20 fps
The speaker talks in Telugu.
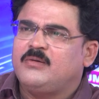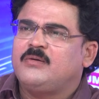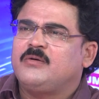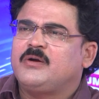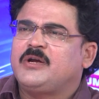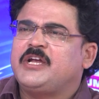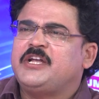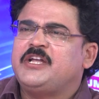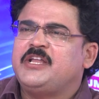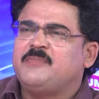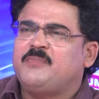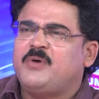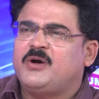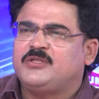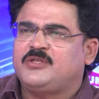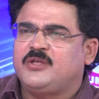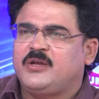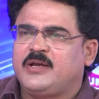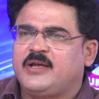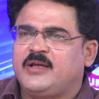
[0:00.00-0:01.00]
కిడ్నీ
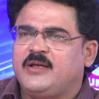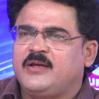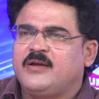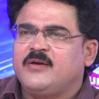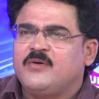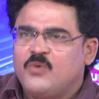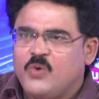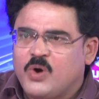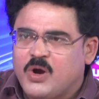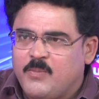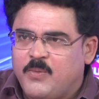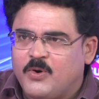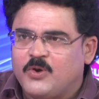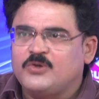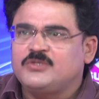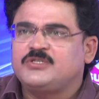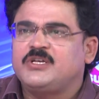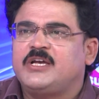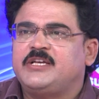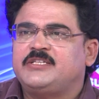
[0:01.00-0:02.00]
బాధితులకి ఒక
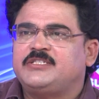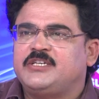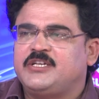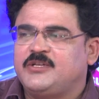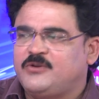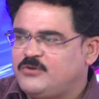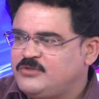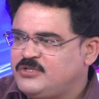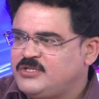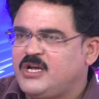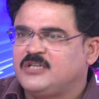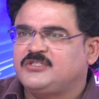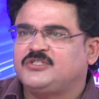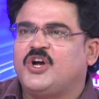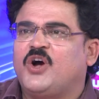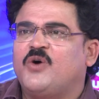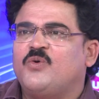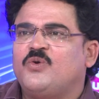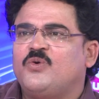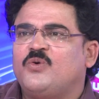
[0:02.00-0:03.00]
భరోసా ఇచ్చి ఈ రోజున
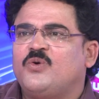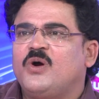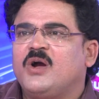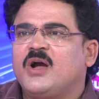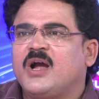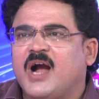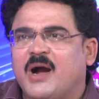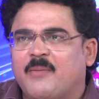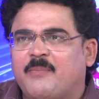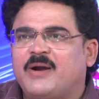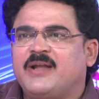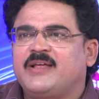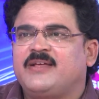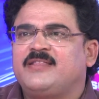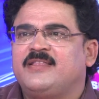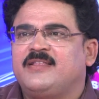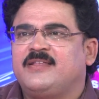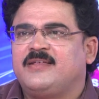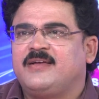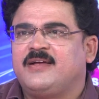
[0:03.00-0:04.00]
చావులు
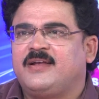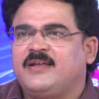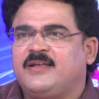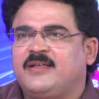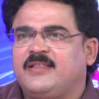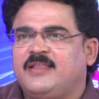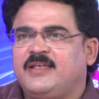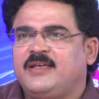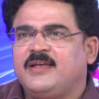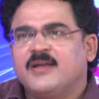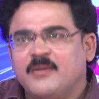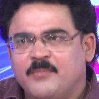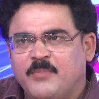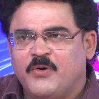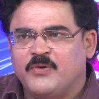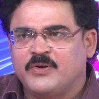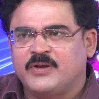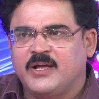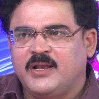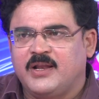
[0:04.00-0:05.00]
కాపాడిగలిగింది
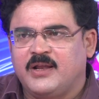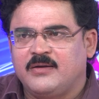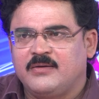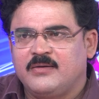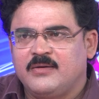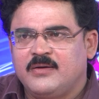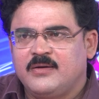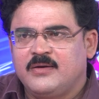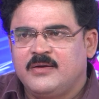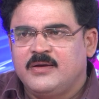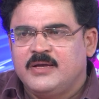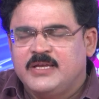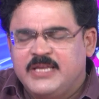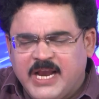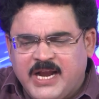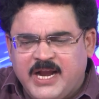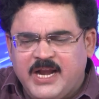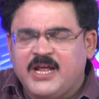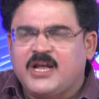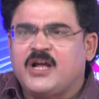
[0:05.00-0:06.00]
పవన్ కళ్యాణ్
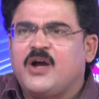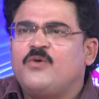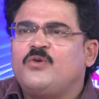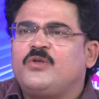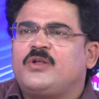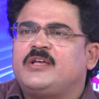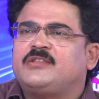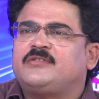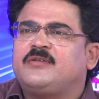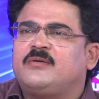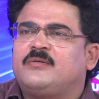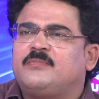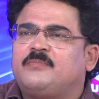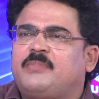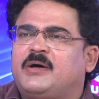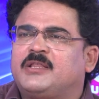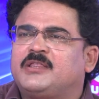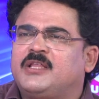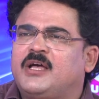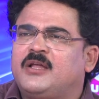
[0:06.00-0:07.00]
ఎక్కడ కౌలు రైతులు
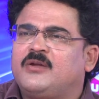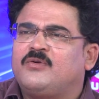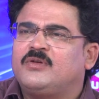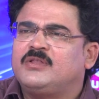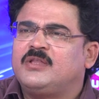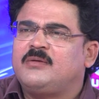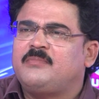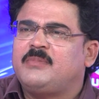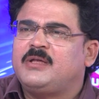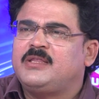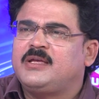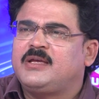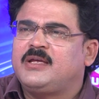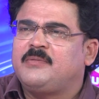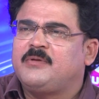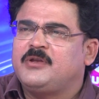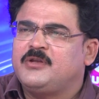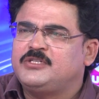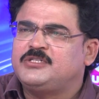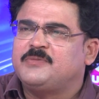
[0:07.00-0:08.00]
పద్నాలుగు వందల మందికి
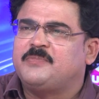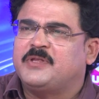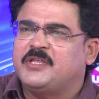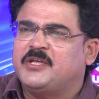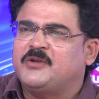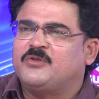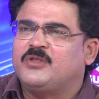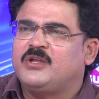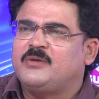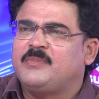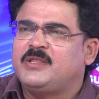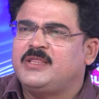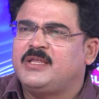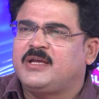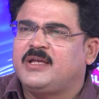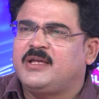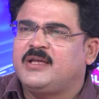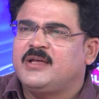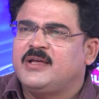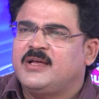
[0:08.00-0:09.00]
నుంచి పదిహేను వందల
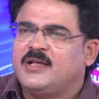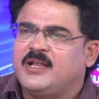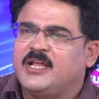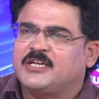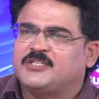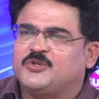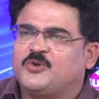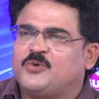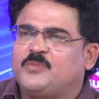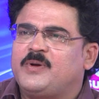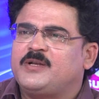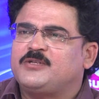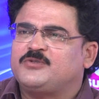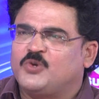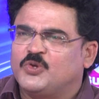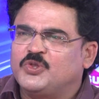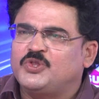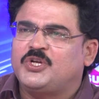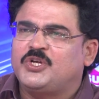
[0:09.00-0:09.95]
మందికి లక్ష రూపాయలు సొంత